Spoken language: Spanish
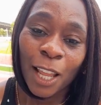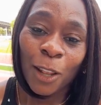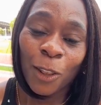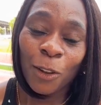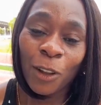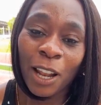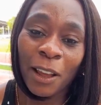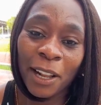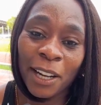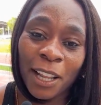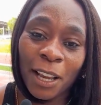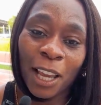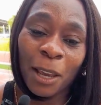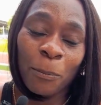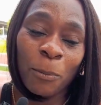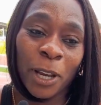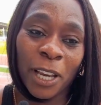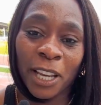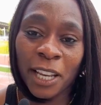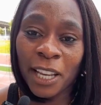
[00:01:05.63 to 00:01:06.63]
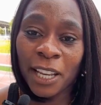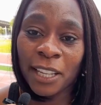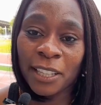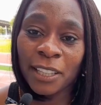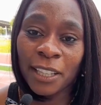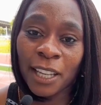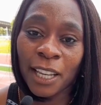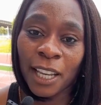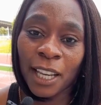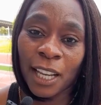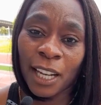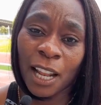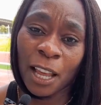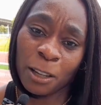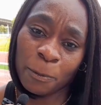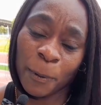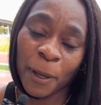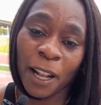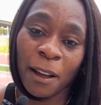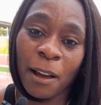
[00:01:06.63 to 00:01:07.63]
No, la verdad que pues eh, la
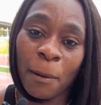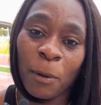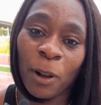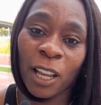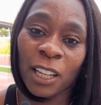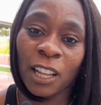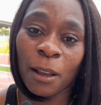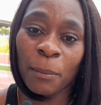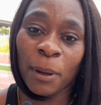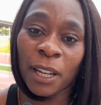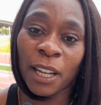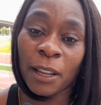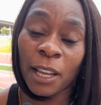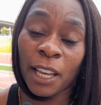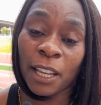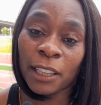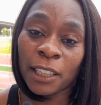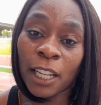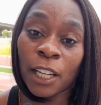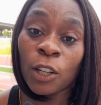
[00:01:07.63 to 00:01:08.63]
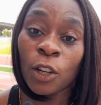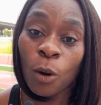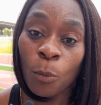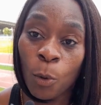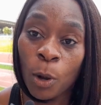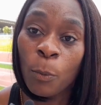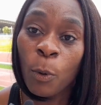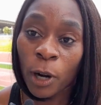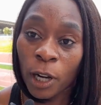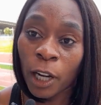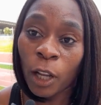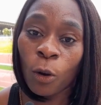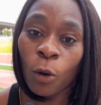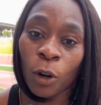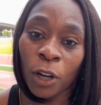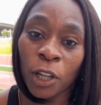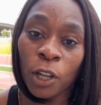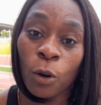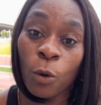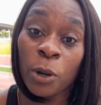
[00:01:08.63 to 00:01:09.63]
esperaba porque también he tenido muy buen
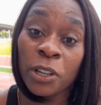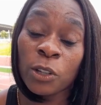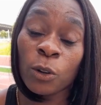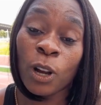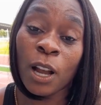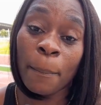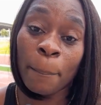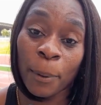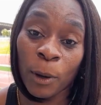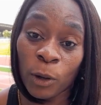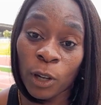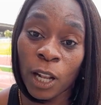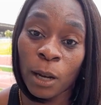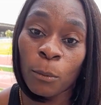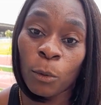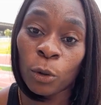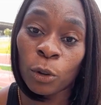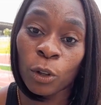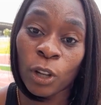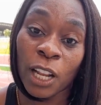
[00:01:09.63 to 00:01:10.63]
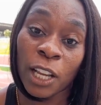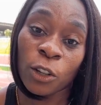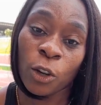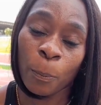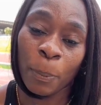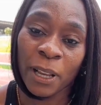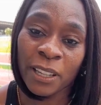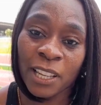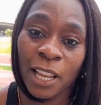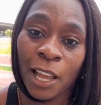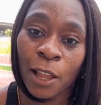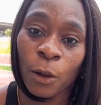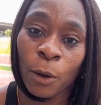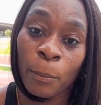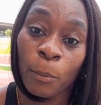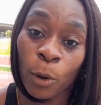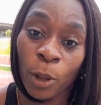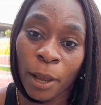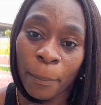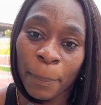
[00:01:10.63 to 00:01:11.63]
recorrido, fui subcampeona del mundo el año pasado
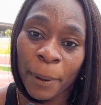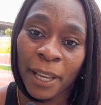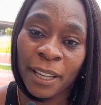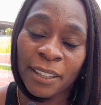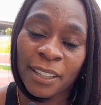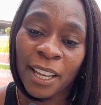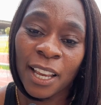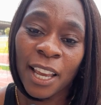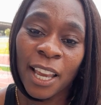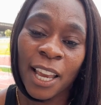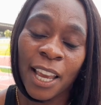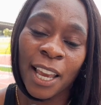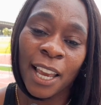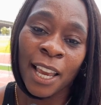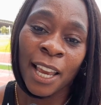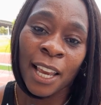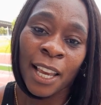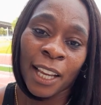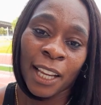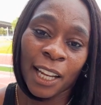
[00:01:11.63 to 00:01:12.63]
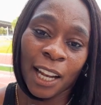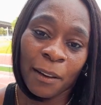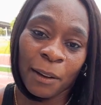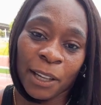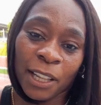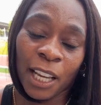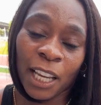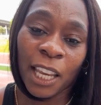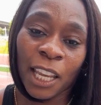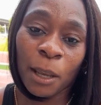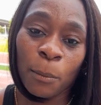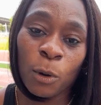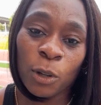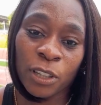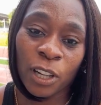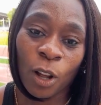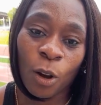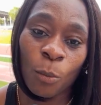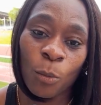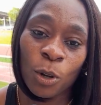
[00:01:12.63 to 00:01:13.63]
en Budapest y la verdad que he
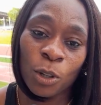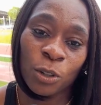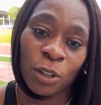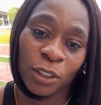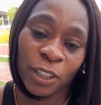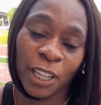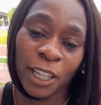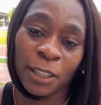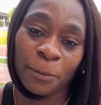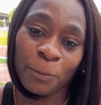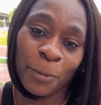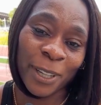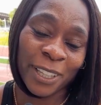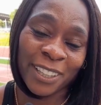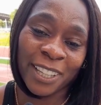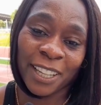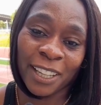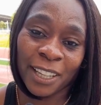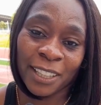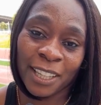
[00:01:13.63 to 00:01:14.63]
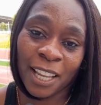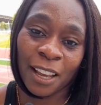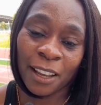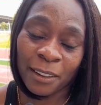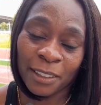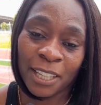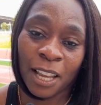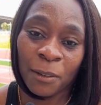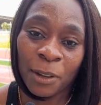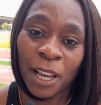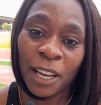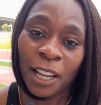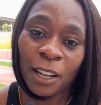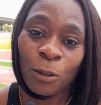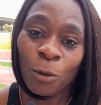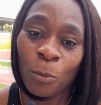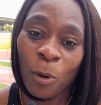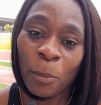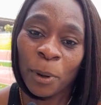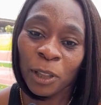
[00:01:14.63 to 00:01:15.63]
demostrado mucho, entonces pues sabía que
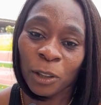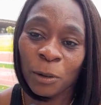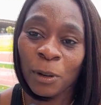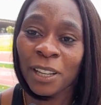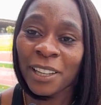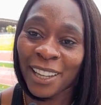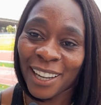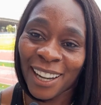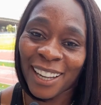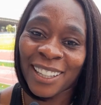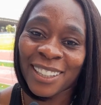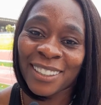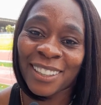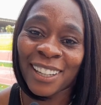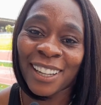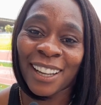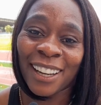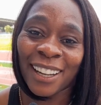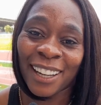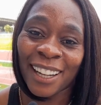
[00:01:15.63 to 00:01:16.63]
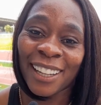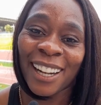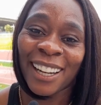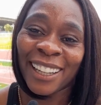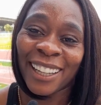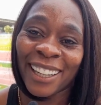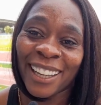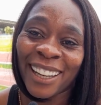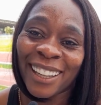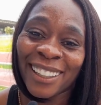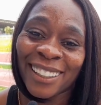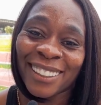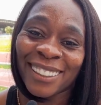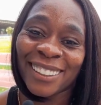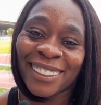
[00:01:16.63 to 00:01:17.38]
algún momento iba a llegar esa gran alegría.